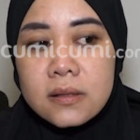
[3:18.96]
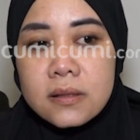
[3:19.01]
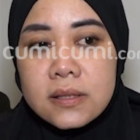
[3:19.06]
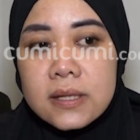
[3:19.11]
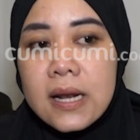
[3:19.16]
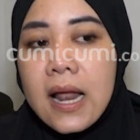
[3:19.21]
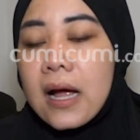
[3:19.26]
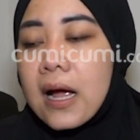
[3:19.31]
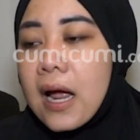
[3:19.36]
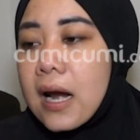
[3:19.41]

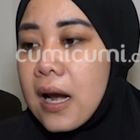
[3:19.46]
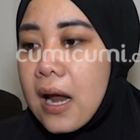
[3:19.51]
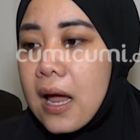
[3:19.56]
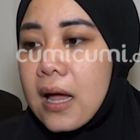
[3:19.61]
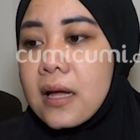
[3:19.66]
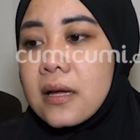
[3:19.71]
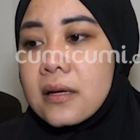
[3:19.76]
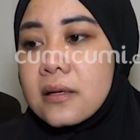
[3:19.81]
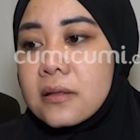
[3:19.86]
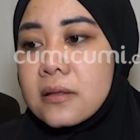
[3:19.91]
silakanlah
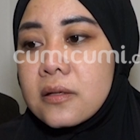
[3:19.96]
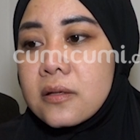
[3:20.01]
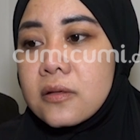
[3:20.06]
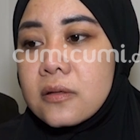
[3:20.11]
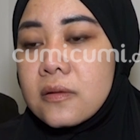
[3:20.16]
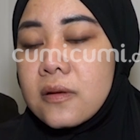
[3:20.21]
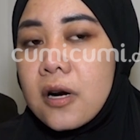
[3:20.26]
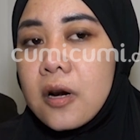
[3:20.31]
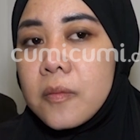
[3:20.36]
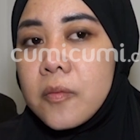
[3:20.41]

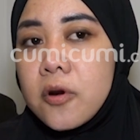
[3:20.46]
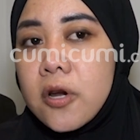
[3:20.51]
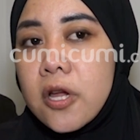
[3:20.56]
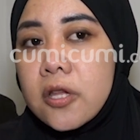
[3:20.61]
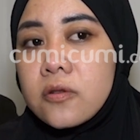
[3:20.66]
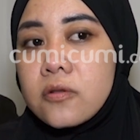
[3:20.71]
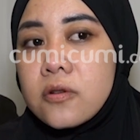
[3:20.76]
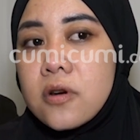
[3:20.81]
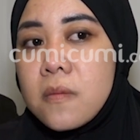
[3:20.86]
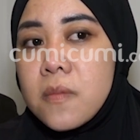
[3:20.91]
walaupun
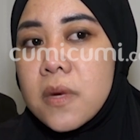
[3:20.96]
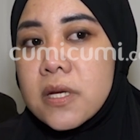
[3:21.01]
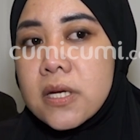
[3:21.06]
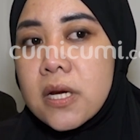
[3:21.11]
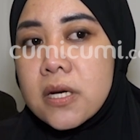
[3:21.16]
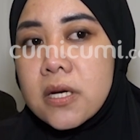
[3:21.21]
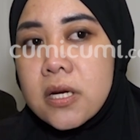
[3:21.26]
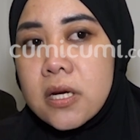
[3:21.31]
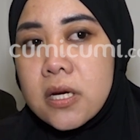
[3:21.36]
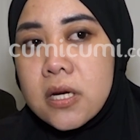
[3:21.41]
itu udah
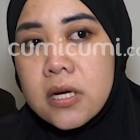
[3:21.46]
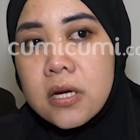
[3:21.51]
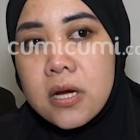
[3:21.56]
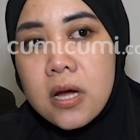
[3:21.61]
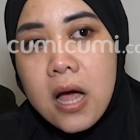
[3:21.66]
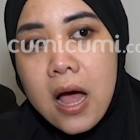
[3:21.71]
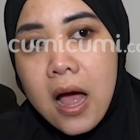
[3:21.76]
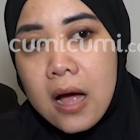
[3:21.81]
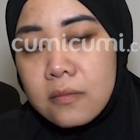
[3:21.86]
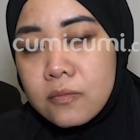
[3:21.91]
menjadi
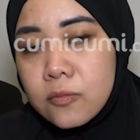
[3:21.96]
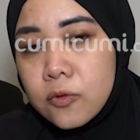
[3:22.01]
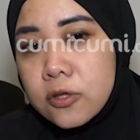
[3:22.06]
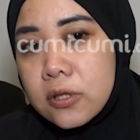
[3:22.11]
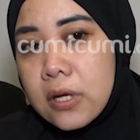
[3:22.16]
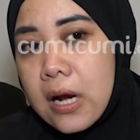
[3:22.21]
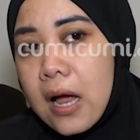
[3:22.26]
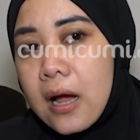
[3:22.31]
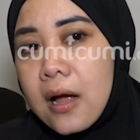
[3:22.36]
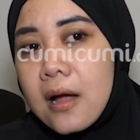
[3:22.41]
hak
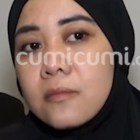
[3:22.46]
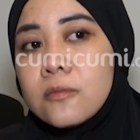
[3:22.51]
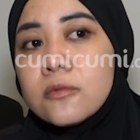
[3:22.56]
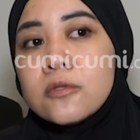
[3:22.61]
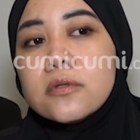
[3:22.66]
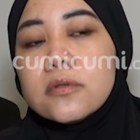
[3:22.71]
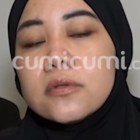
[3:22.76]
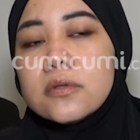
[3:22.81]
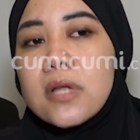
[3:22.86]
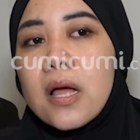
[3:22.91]
mutlak
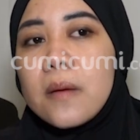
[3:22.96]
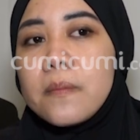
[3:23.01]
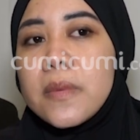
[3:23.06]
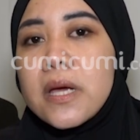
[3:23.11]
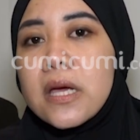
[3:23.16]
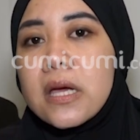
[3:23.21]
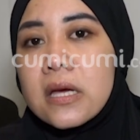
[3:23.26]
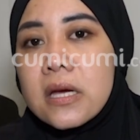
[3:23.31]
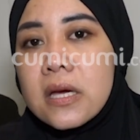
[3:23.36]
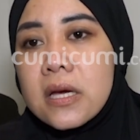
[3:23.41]
kamu
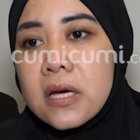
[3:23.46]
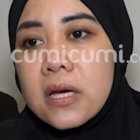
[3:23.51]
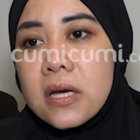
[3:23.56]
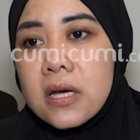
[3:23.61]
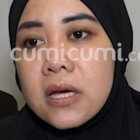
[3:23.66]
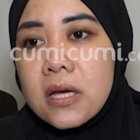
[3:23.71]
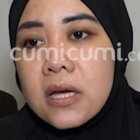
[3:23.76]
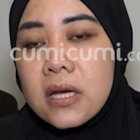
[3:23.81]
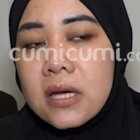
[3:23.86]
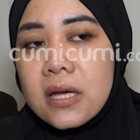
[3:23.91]
tapi
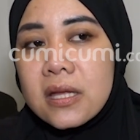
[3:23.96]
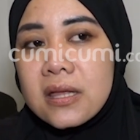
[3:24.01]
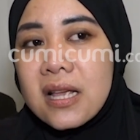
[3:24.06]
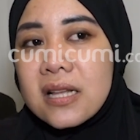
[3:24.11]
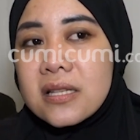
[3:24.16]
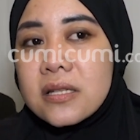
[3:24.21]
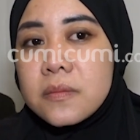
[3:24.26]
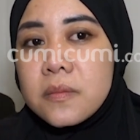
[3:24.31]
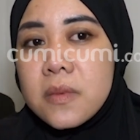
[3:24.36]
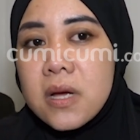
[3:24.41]

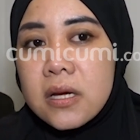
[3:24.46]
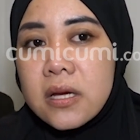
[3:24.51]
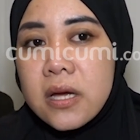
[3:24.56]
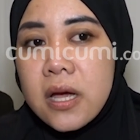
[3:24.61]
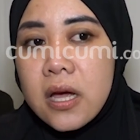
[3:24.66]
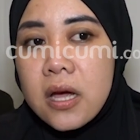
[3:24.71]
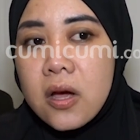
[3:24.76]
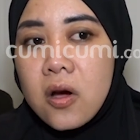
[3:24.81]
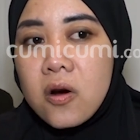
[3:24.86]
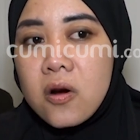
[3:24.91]
kita
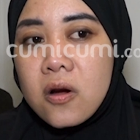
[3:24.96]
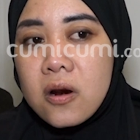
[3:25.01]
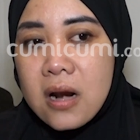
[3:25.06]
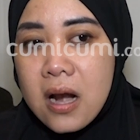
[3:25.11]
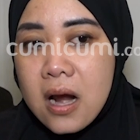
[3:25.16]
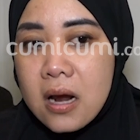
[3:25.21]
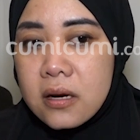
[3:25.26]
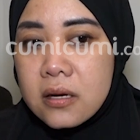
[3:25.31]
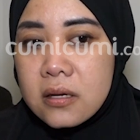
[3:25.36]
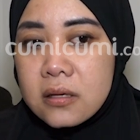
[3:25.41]
sebagai
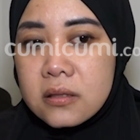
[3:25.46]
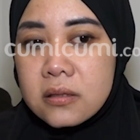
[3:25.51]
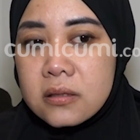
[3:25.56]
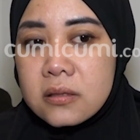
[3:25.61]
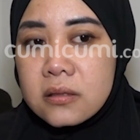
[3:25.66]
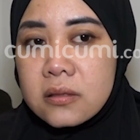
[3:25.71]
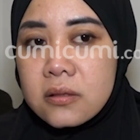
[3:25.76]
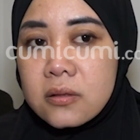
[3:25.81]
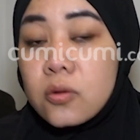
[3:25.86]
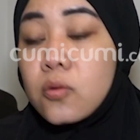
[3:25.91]
orang
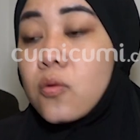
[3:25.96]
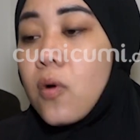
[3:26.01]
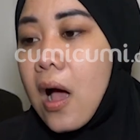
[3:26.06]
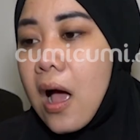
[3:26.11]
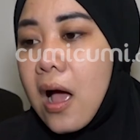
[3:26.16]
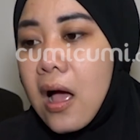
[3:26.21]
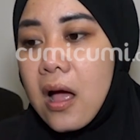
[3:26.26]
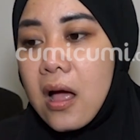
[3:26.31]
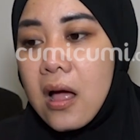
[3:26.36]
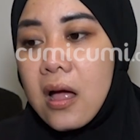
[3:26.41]

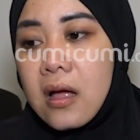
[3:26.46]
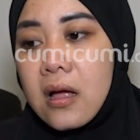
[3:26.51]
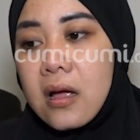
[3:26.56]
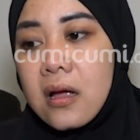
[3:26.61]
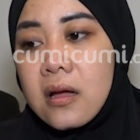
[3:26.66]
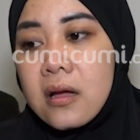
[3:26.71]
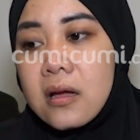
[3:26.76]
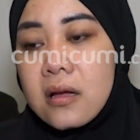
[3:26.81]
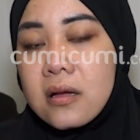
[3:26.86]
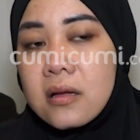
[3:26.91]
tua
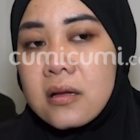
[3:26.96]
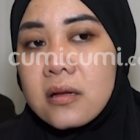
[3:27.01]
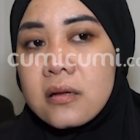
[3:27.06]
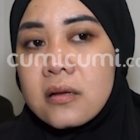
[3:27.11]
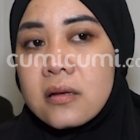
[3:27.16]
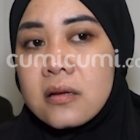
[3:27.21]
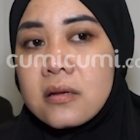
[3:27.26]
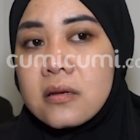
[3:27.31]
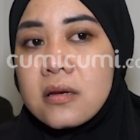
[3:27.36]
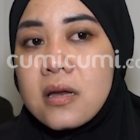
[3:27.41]

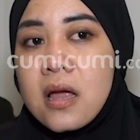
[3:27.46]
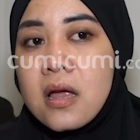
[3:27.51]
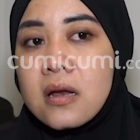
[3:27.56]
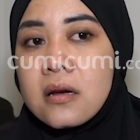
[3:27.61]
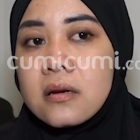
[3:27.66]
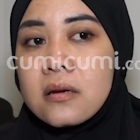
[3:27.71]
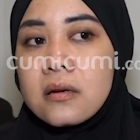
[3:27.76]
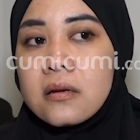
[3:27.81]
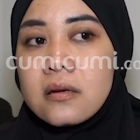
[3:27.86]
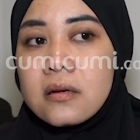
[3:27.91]

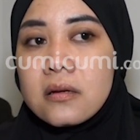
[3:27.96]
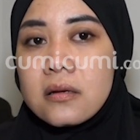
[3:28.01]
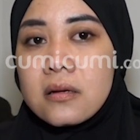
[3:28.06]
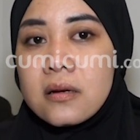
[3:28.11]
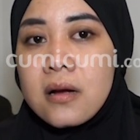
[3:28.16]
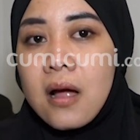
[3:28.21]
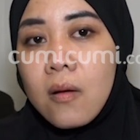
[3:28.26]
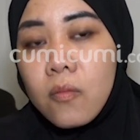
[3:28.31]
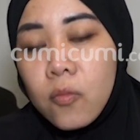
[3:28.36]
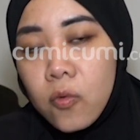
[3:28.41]
dan
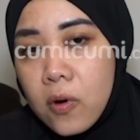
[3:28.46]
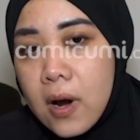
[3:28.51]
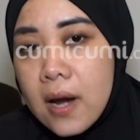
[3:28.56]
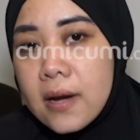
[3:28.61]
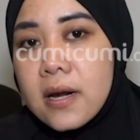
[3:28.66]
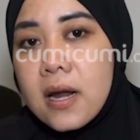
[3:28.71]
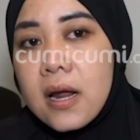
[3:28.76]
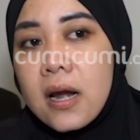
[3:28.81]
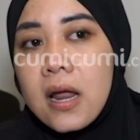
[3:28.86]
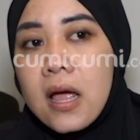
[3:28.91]
kamu
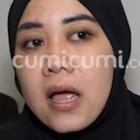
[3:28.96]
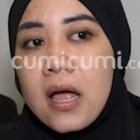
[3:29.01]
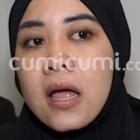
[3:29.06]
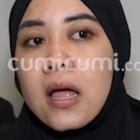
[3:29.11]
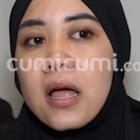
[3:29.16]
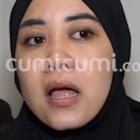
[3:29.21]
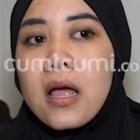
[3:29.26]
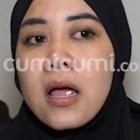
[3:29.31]
adalah